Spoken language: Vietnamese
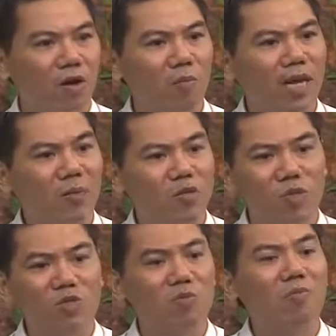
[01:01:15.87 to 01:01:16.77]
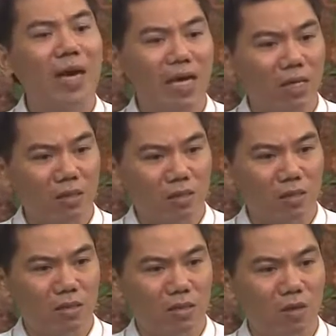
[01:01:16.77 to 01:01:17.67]
họ bị lạm dụng tình dục từ bé,
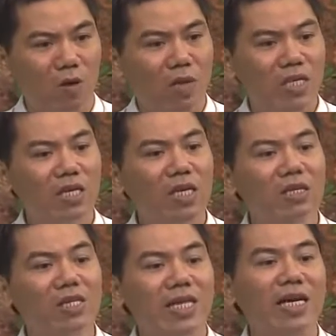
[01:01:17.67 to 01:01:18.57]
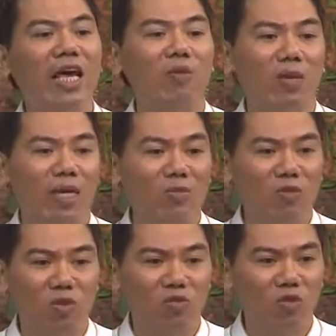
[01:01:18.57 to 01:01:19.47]
họ bị chính cái người cha đẻ của mình lạm
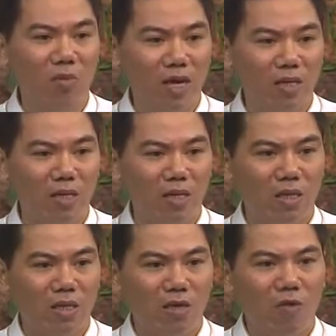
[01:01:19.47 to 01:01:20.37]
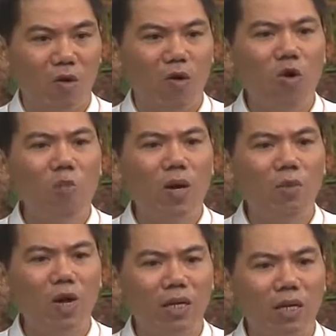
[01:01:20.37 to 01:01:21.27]
dụng tình dục từ bé, và họ ôm cái
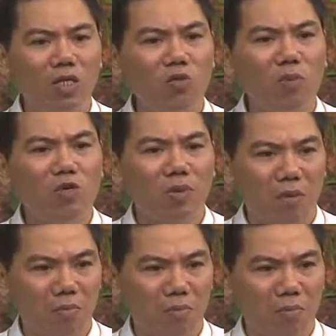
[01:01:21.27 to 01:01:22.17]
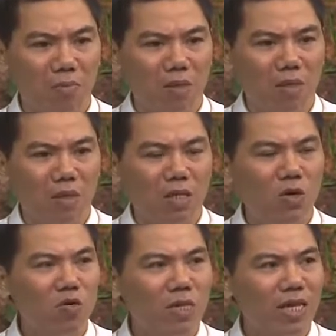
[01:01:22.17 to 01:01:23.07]
mối hận đấy suốt mấy chục năm.
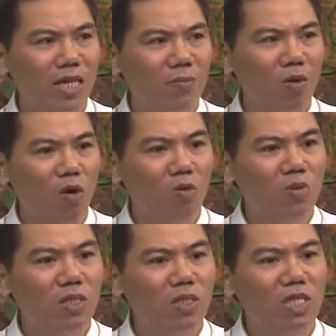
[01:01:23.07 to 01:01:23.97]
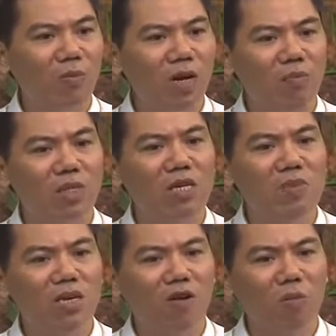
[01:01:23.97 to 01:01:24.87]
Nhiều lúc trái tim họ cũng dỉ một lòng từ
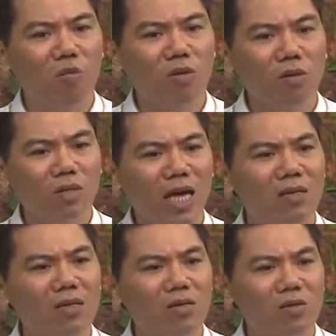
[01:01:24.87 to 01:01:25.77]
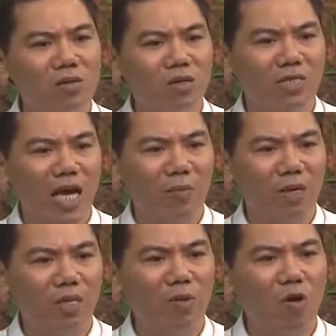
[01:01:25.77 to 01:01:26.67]
bi và họ muốn tha thứ cho cha
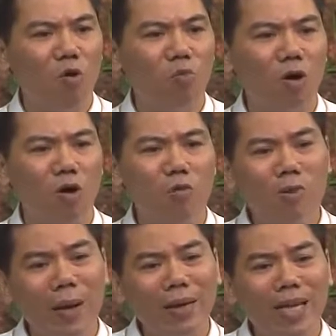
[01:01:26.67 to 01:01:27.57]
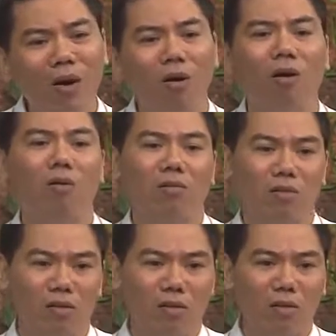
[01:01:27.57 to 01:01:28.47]
mình, nhưng mà họ không làm cách nào
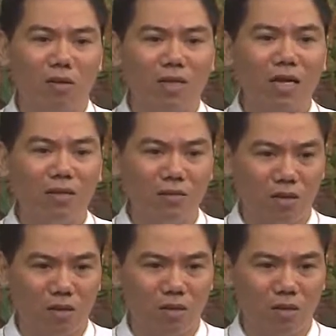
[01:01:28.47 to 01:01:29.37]
họ tha thứ được.